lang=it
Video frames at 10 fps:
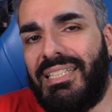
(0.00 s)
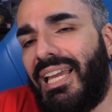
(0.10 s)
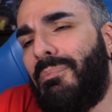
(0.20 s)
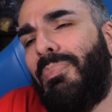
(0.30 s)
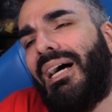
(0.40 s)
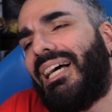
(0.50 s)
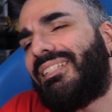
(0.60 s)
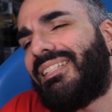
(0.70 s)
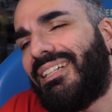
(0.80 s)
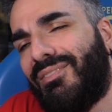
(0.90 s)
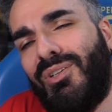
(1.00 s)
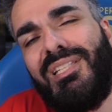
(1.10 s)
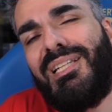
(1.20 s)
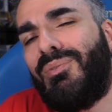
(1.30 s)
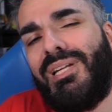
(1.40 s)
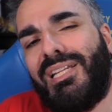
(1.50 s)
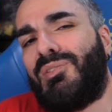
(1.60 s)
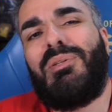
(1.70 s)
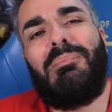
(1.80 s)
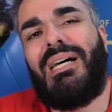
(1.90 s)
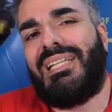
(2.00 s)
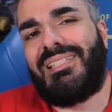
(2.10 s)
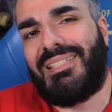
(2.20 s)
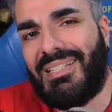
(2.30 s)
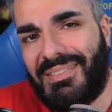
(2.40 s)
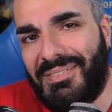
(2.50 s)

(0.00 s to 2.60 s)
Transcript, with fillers: E basta, vuoi dire questo e basta.